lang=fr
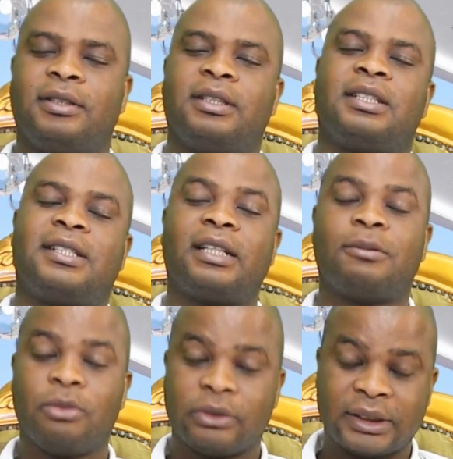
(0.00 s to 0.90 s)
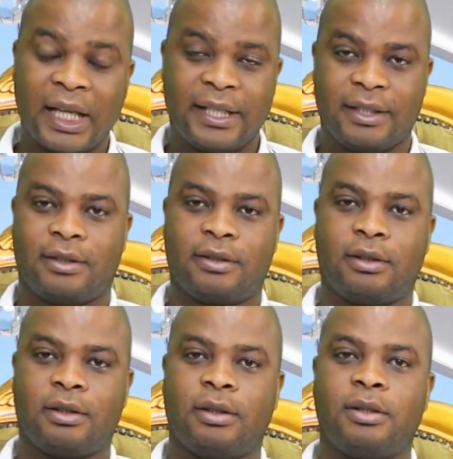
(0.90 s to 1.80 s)
cette montagne
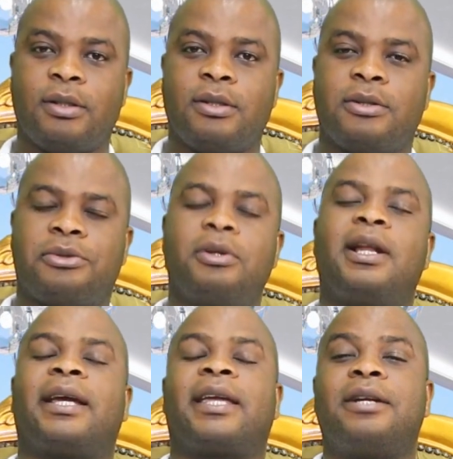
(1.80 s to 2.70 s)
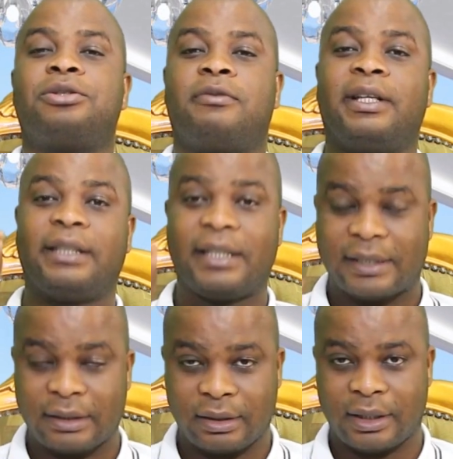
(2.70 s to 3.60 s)
sur laquelle je vais
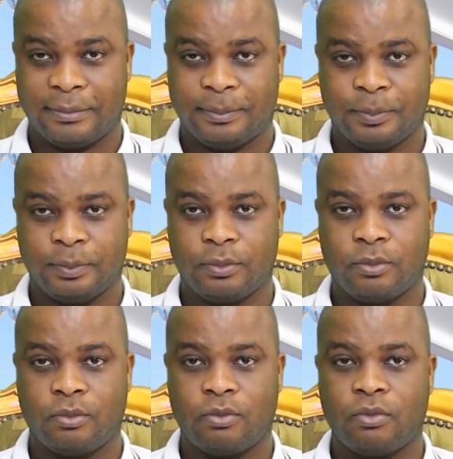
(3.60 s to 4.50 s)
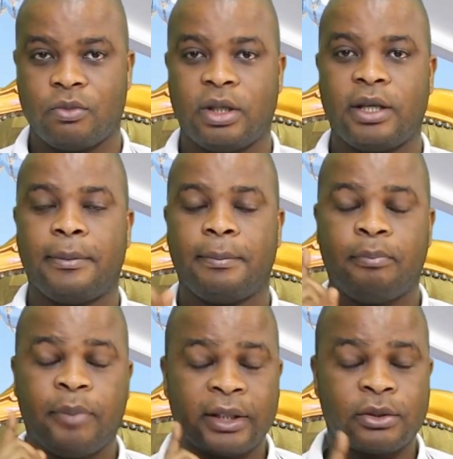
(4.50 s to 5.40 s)
descendre là,
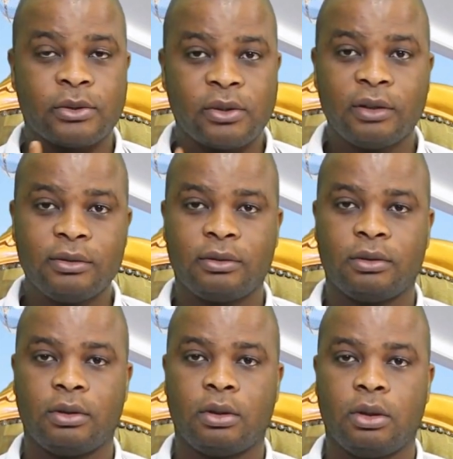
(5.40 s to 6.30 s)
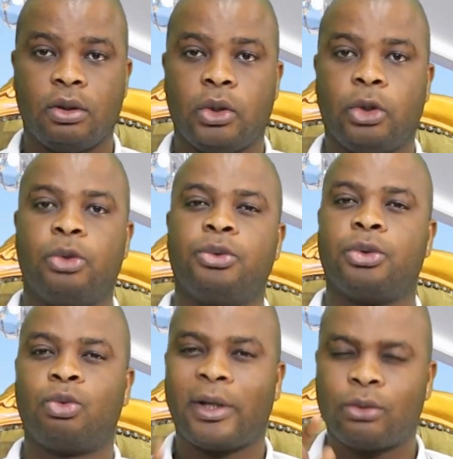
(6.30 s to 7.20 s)
personne ne
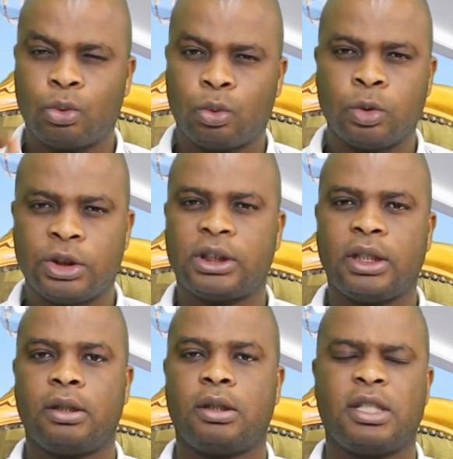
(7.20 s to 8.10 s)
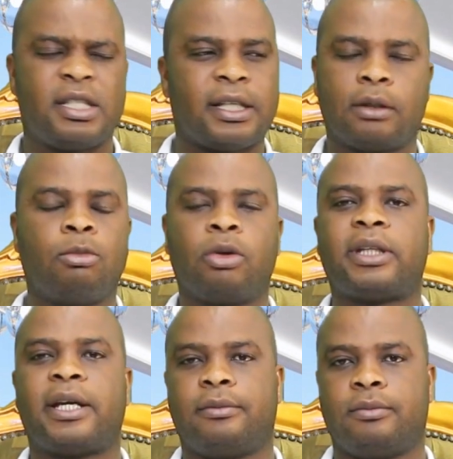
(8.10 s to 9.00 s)
doit toucher cette montagne.